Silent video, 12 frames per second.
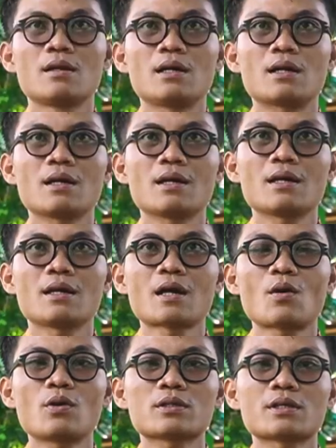Dari
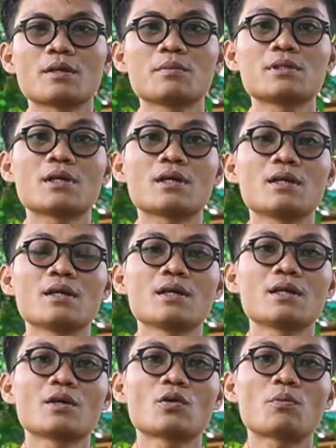awal saya
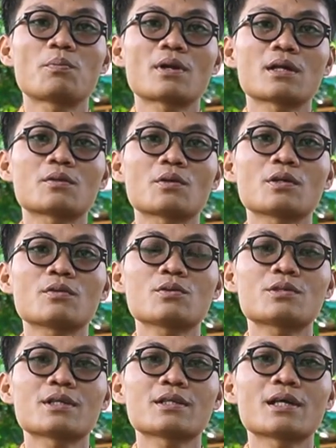menjadi operator itu
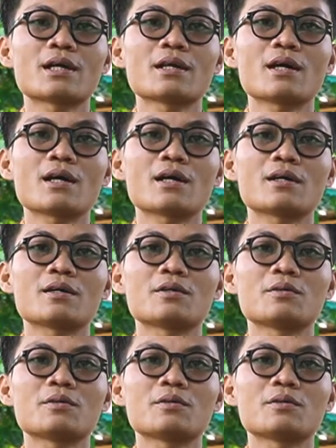ceritanya